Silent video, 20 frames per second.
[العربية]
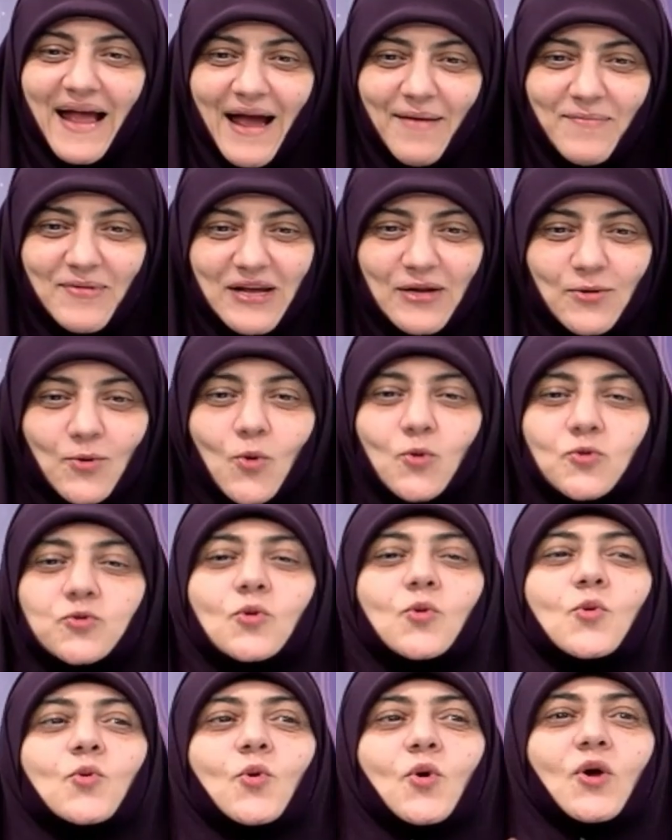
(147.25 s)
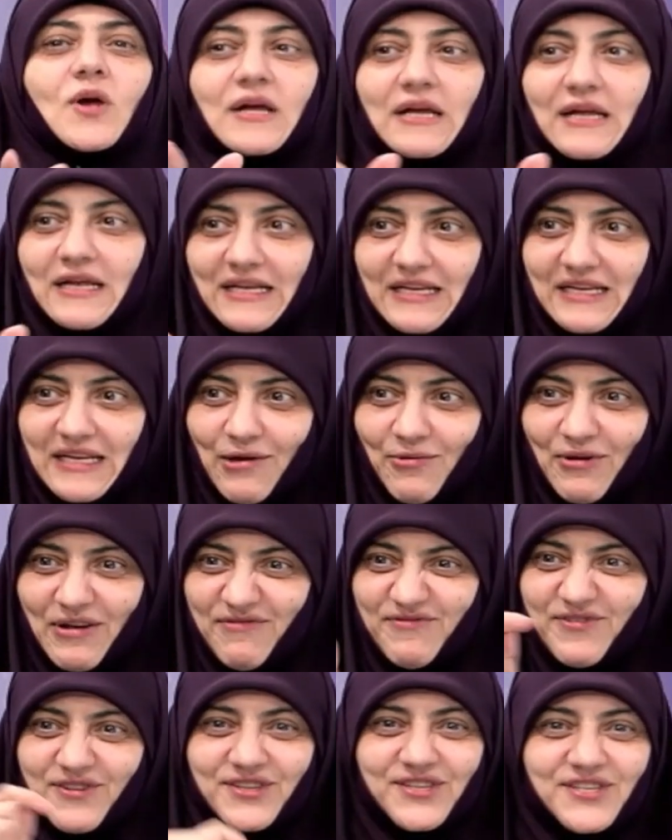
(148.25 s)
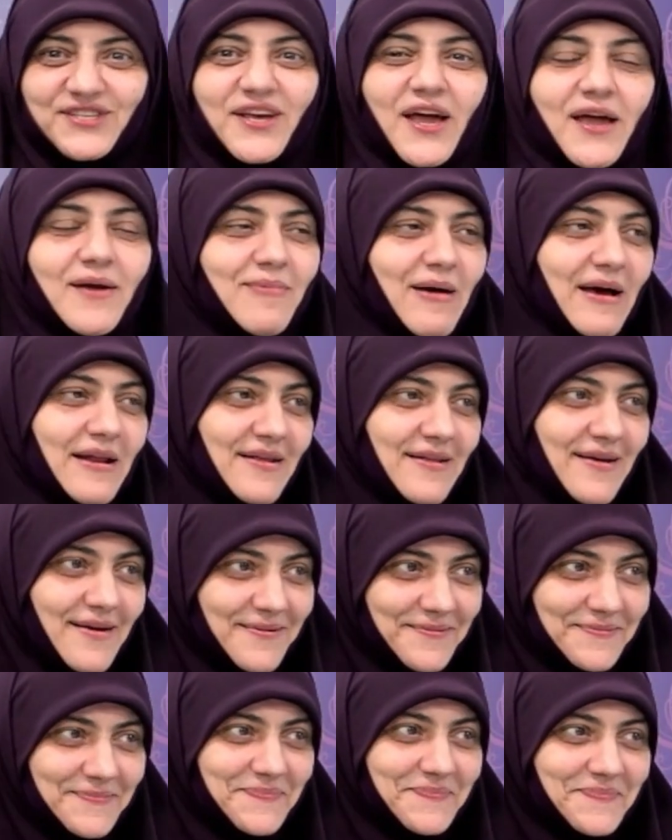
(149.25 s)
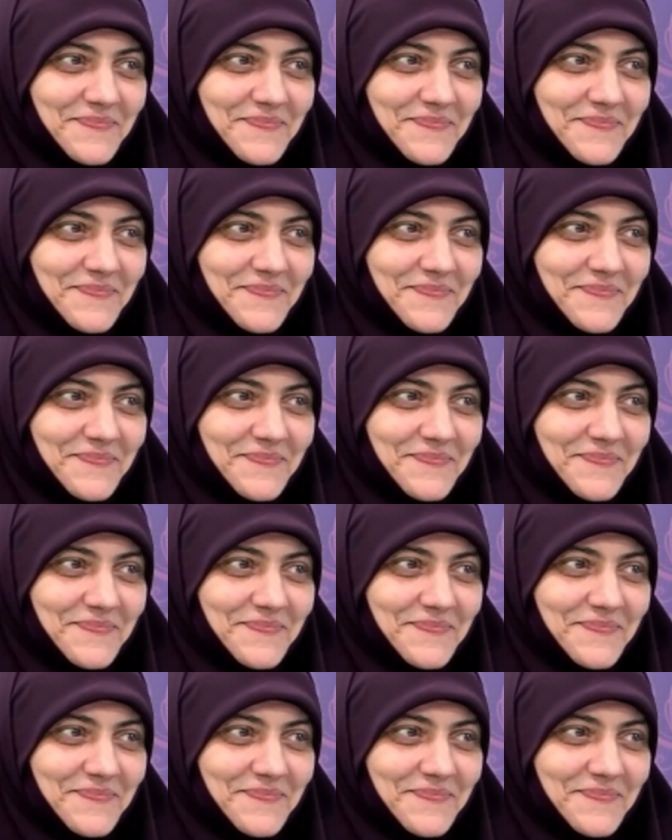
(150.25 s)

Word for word: اعمل كده قلت له روح لو عرفت تتصاحب على ده